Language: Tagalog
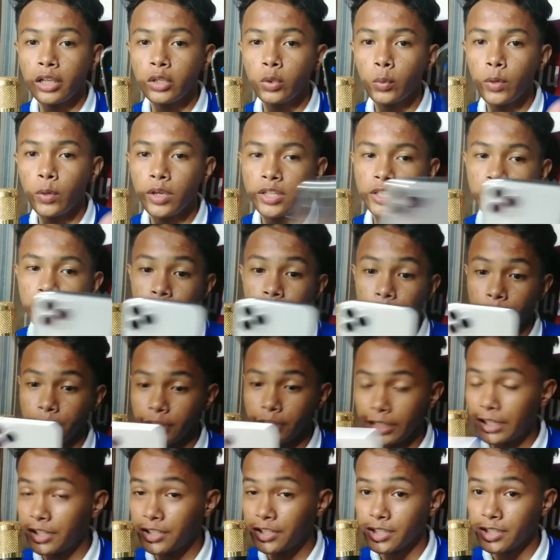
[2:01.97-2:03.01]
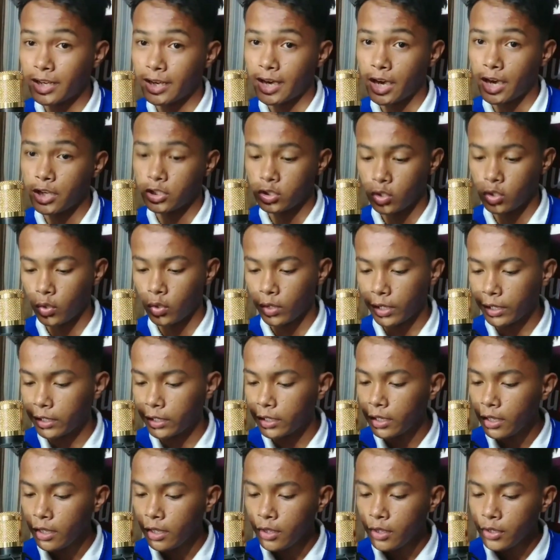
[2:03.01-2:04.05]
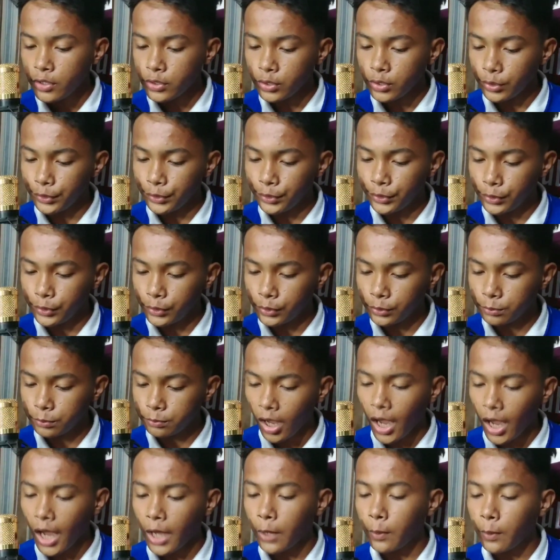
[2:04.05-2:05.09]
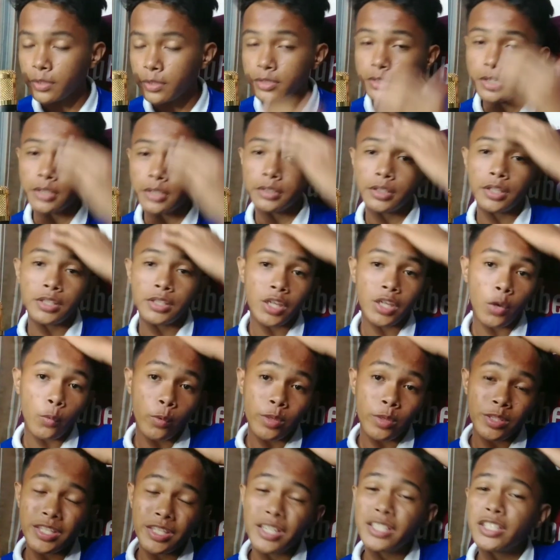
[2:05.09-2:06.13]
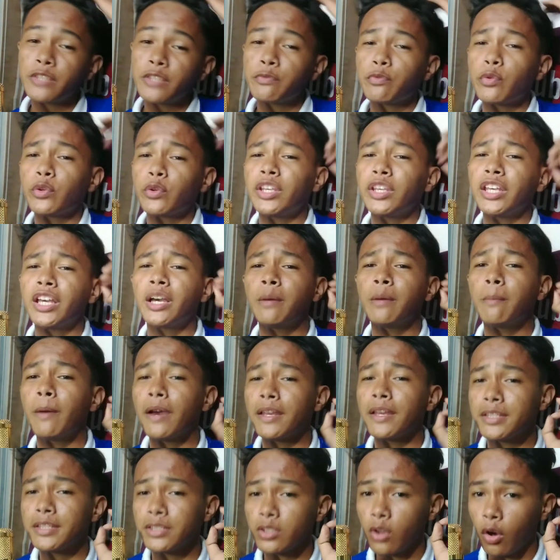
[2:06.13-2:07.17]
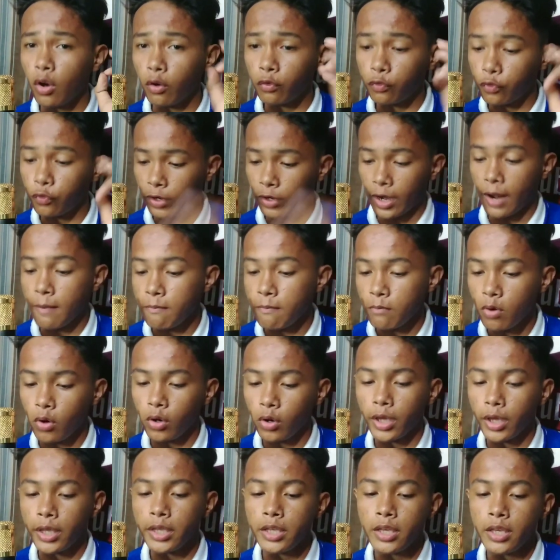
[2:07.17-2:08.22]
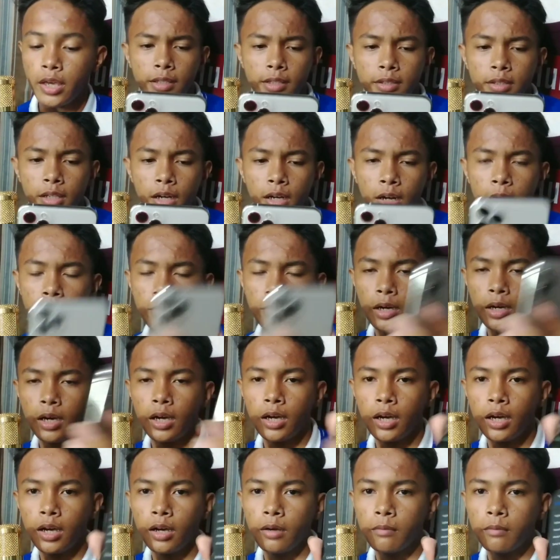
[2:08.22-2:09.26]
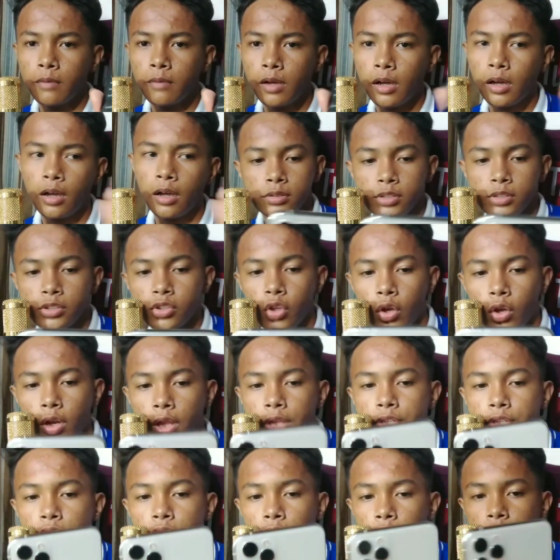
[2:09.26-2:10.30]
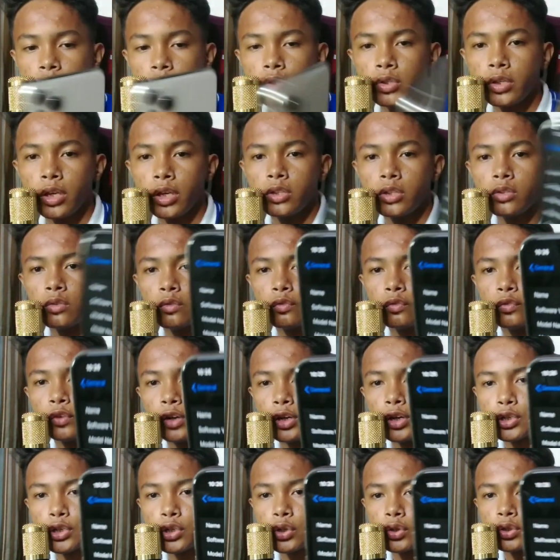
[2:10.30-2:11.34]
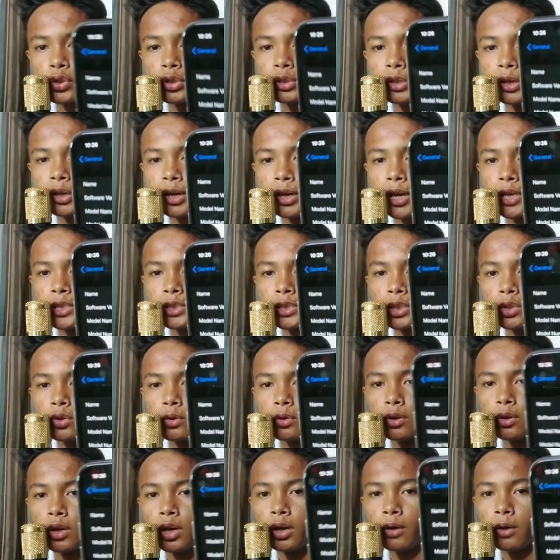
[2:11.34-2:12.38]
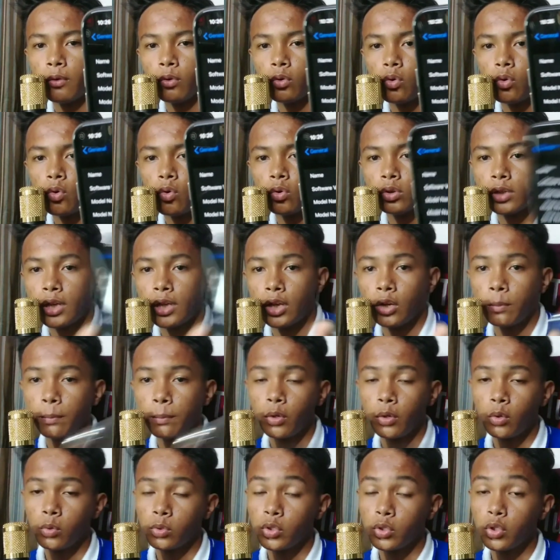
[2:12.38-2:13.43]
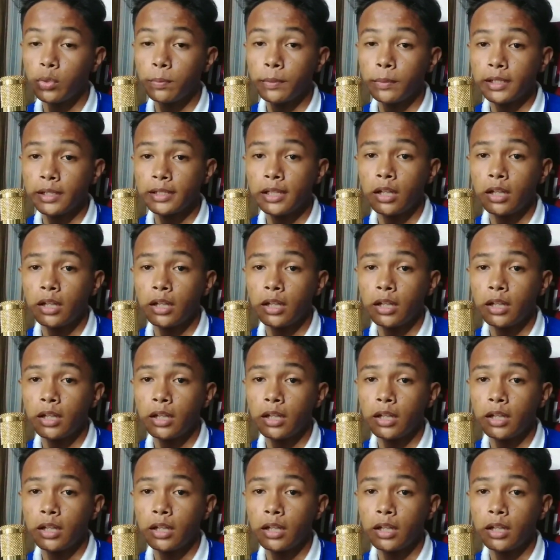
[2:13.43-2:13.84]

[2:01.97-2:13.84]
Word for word: iOS 13 siya guys, okay? So, iOS 13 siya with 64 gigabytes of RAM, okay? RAM um, uh, storage, okay? So, yan yung version niya guys, ano? Uh, ah, yung kung klaro, pero kung hindi pa rin